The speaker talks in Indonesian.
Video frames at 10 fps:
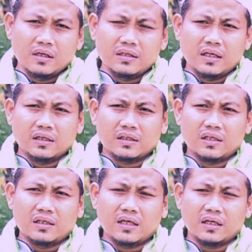Yang
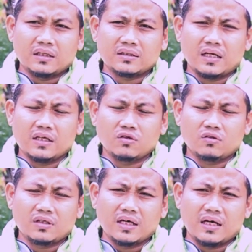ketik yang
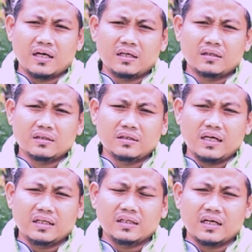keselanjutnya
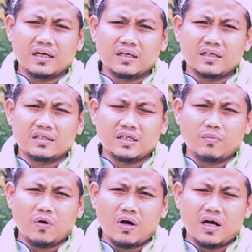di antara
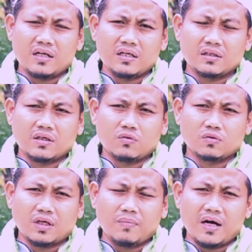keistimewaan dan
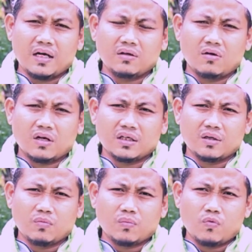keutamaan orang
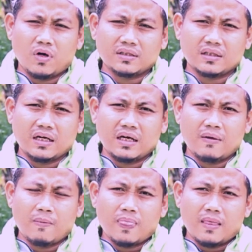yang berpuasa
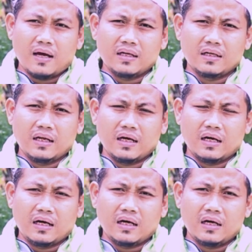
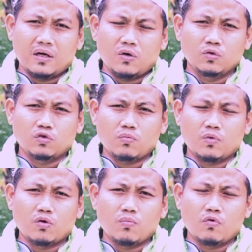adalah untuk
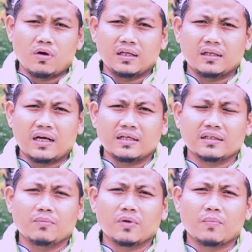menumbuhkan
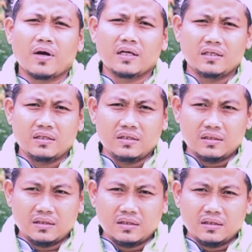rasa berbagi
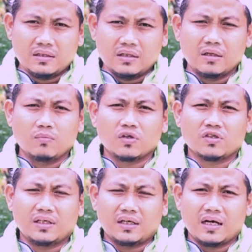dan
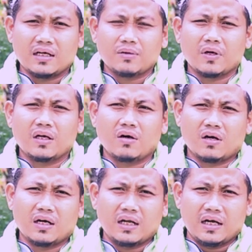bersedekah kepada
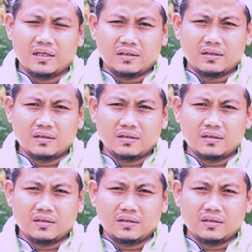orang lain.